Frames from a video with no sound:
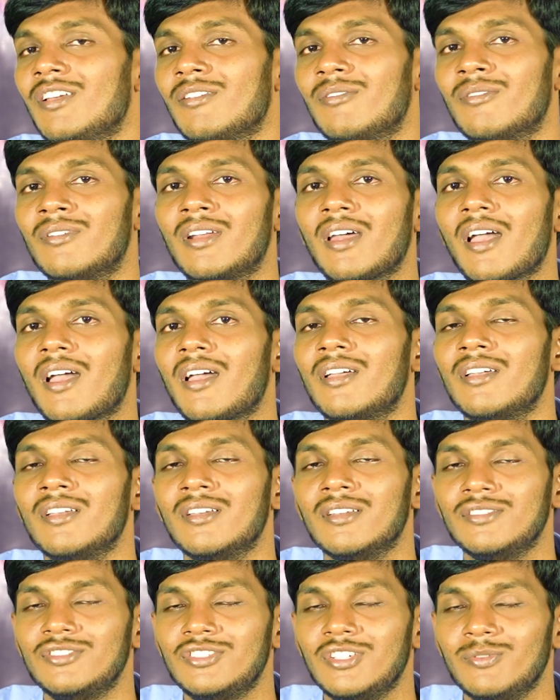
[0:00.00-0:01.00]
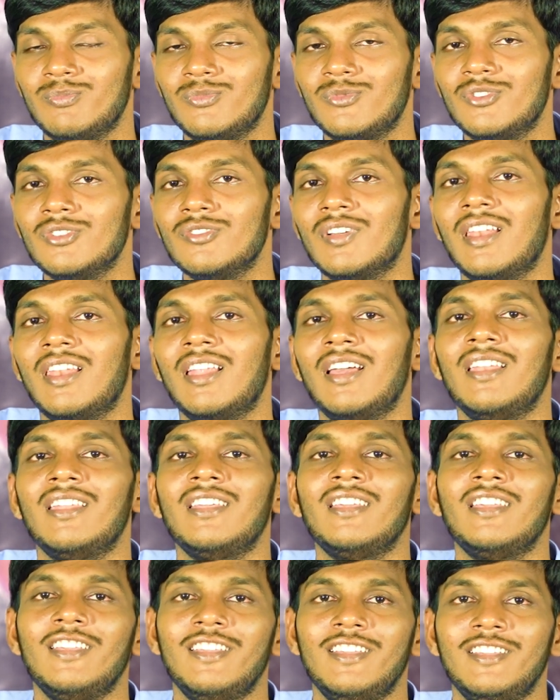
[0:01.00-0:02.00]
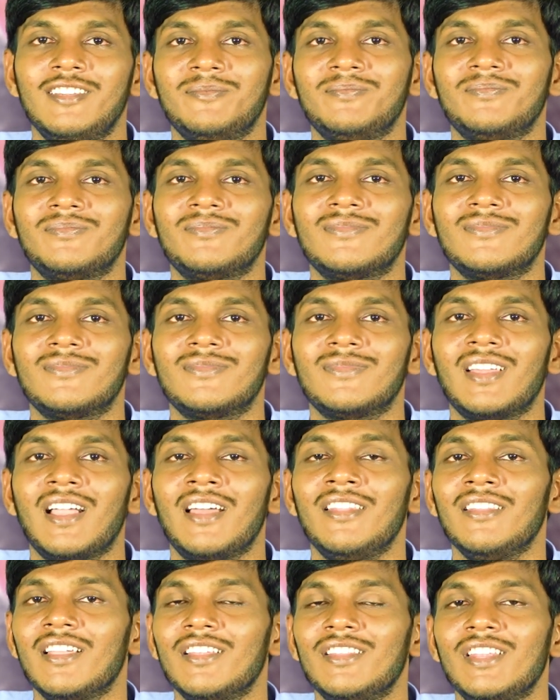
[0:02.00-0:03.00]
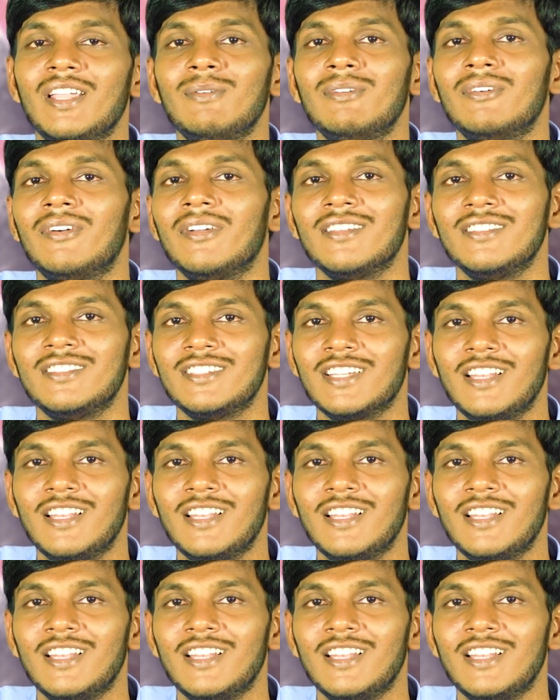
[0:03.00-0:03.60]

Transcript: వేయకుండా చెప్తూ వెళ్ళాలి అందుకే దేవుని వాక్యం